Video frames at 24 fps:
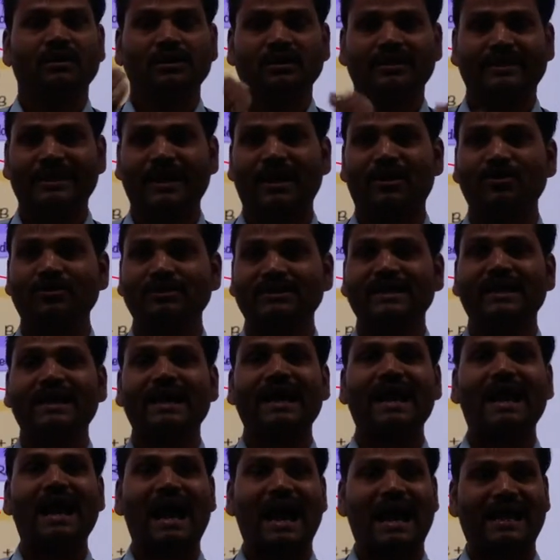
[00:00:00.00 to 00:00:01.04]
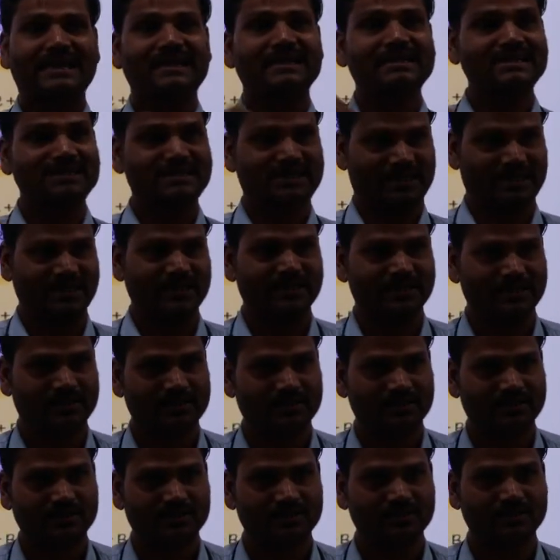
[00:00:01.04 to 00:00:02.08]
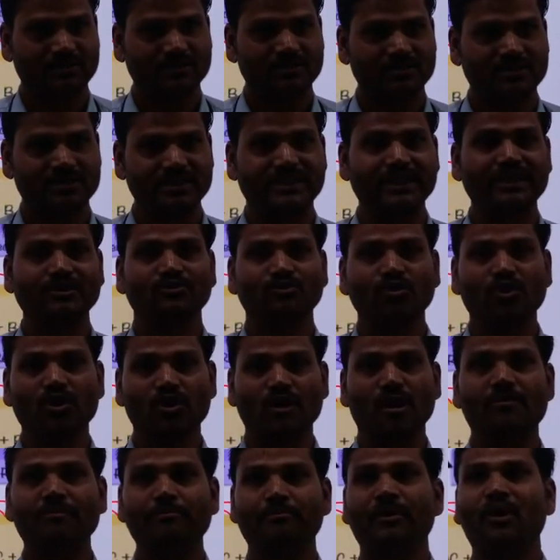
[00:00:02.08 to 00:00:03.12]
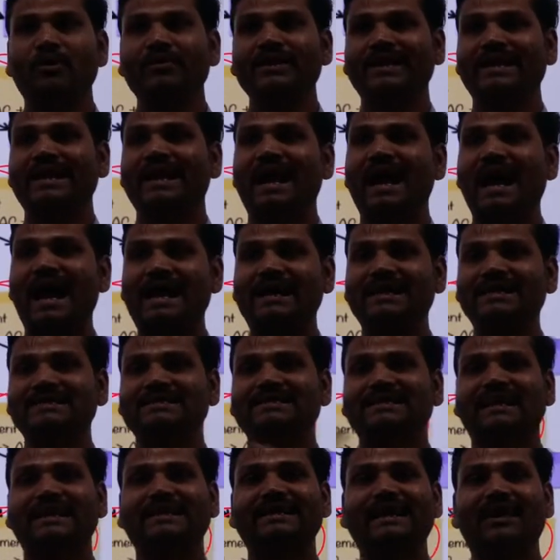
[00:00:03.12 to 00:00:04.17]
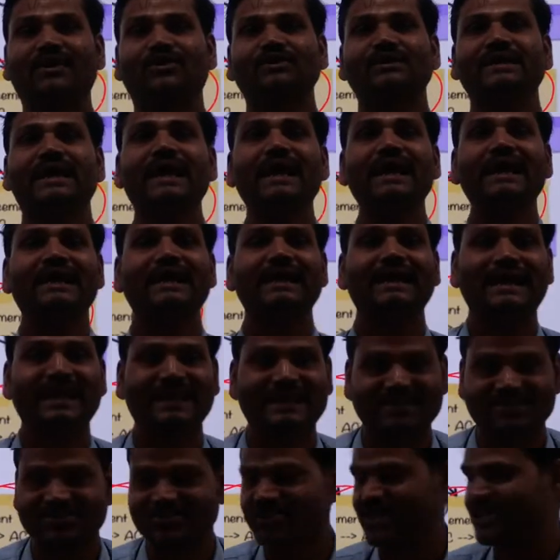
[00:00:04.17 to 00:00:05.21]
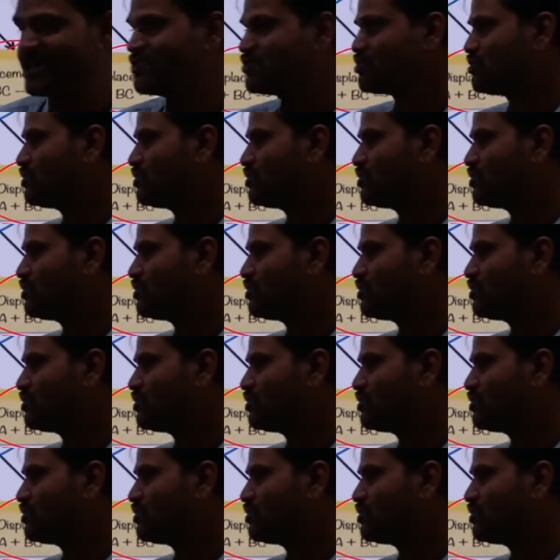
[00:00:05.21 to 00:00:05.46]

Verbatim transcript: क्या होते हैं आयंस की ठीक है दो कंपाउंड के आयंस का क्या होता है एक्सचेंज